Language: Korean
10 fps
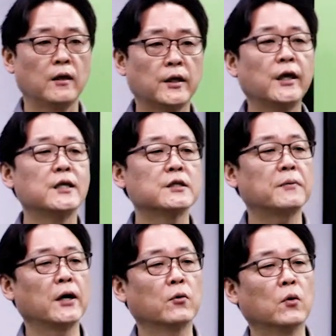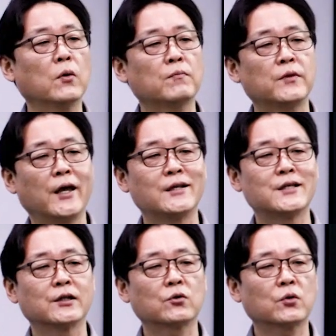이게 이제 바로
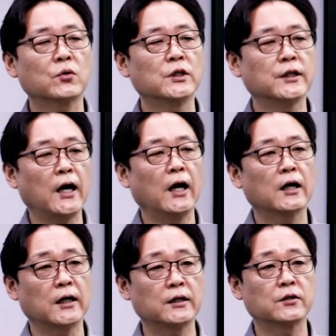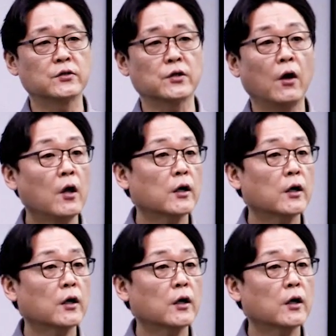대체 토론이다라는 거죠.